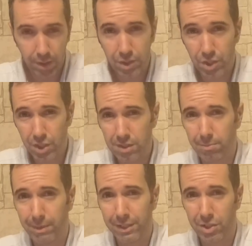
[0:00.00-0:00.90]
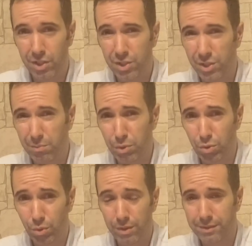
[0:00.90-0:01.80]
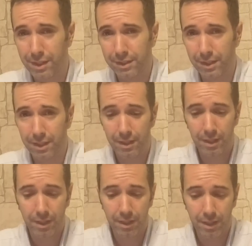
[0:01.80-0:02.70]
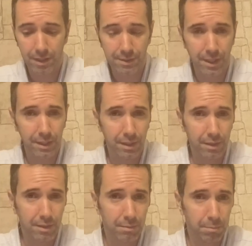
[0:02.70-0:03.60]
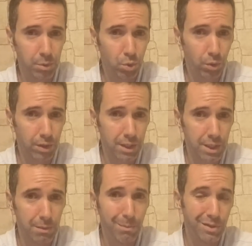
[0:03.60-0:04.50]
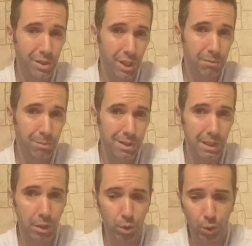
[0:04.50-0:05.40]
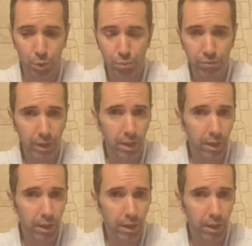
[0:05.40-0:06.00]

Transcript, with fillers: Açıkçası ben çalıştığım için o esnada kazayı birçok kişinin mesaj atmasıyla gördüm ve